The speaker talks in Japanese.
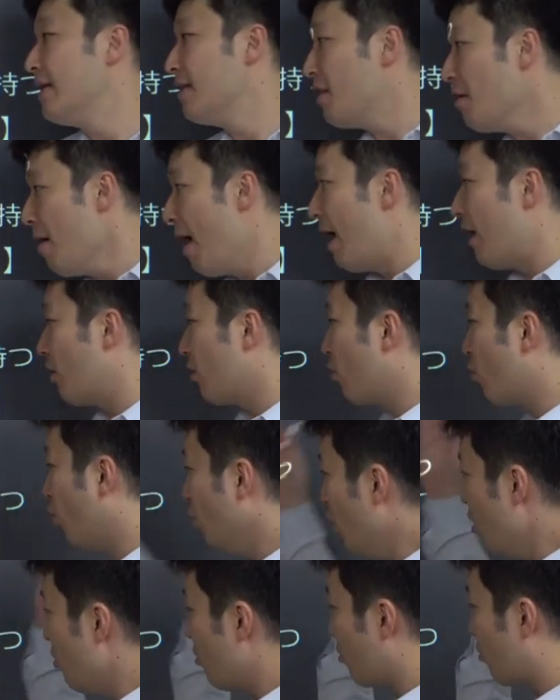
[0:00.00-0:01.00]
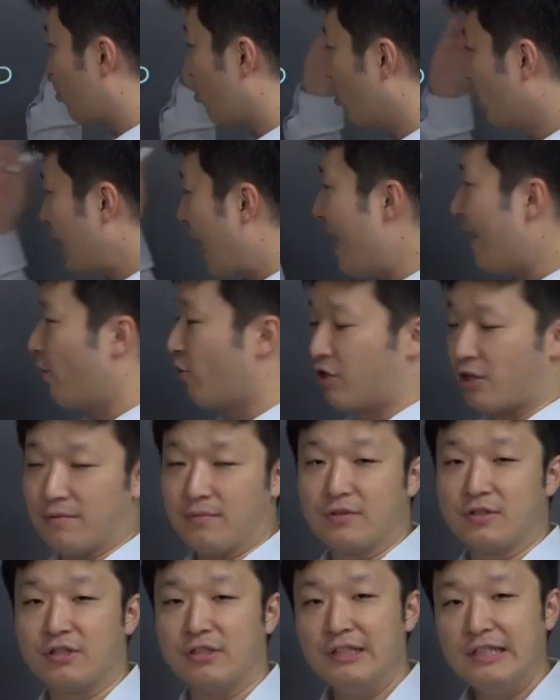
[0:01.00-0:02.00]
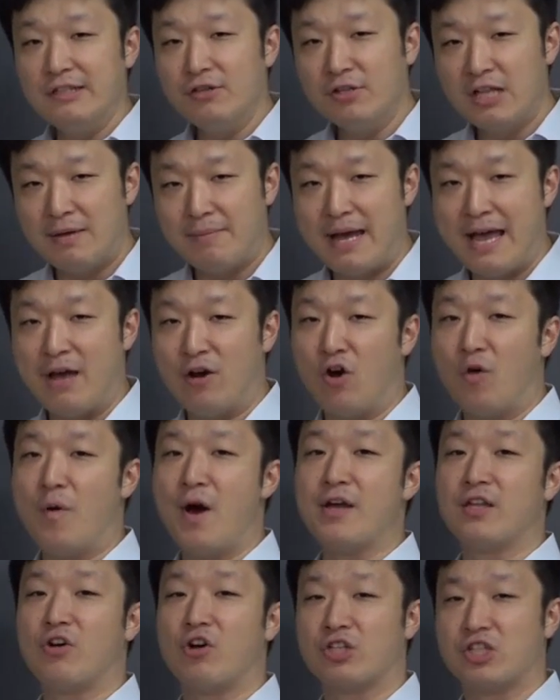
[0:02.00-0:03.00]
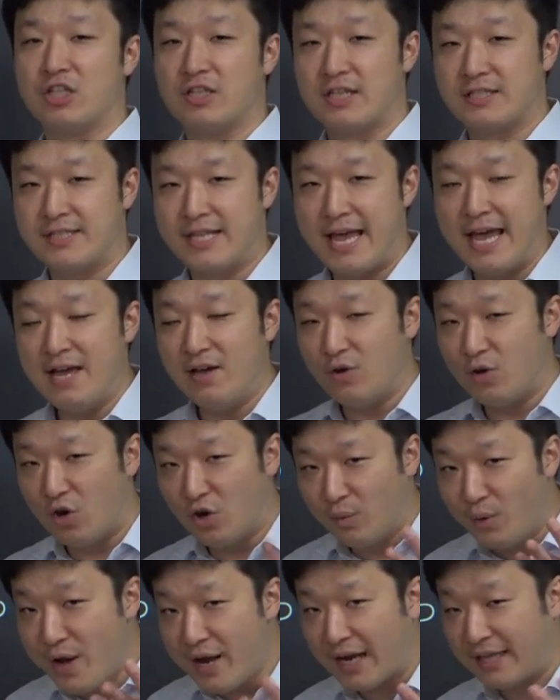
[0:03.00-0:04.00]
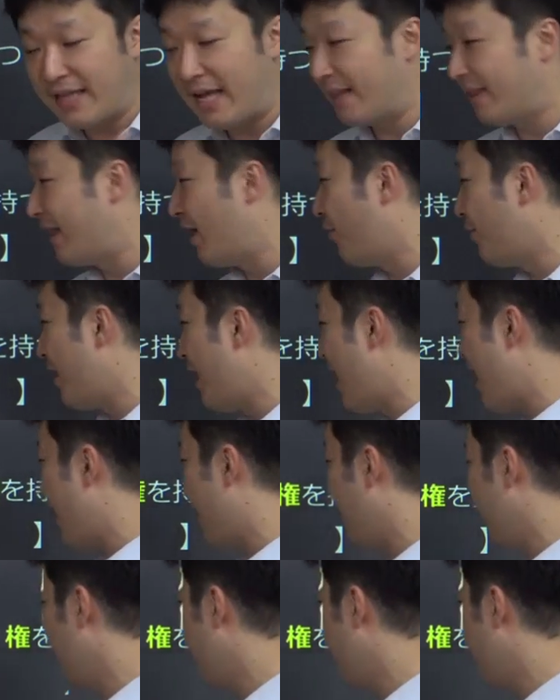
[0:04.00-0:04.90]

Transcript: ではこのごたいこく、国の名前覚えてほしいんですね。覚え方あったよね。